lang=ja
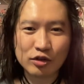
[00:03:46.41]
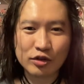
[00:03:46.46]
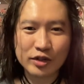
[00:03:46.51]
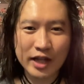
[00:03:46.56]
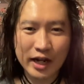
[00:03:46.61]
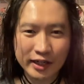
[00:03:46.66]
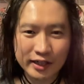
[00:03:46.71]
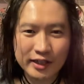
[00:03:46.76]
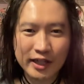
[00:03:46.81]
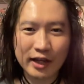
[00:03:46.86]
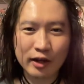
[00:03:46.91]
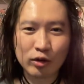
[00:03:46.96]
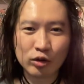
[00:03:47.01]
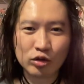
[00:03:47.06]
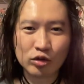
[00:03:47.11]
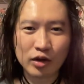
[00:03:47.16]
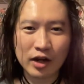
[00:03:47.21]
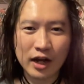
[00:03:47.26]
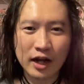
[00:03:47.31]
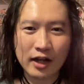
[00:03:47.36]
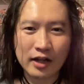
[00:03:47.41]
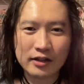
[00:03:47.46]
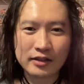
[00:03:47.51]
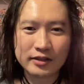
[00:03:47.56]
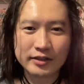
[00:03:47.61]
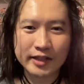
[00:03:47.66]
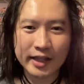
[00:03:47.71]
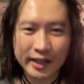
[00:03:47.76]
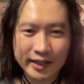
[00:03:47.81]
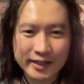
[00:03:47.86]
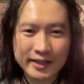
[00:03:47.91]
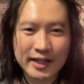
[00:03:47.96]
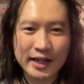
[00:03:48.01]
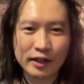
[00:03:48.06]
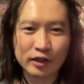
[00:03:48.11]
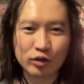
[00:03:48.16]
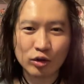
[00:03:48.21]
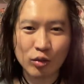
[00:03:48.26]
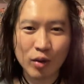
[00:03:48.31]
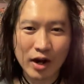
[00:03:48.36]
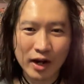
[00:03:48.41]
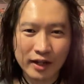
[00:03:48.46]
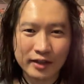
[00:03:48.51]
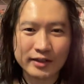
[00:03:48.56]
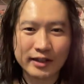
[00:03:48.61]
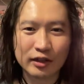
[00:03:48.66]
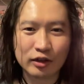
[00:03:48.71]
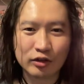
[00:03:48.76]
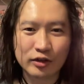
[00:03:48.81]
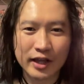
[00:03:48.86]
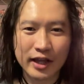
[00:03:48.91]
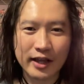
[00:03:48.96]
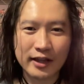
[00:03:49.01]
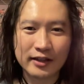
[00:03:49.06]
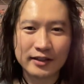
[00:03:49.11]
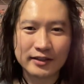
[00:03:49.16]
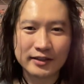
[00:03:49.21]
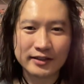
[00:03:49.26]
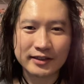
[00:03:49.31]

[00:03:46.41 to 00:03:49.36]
のやりたいことができないと分かったので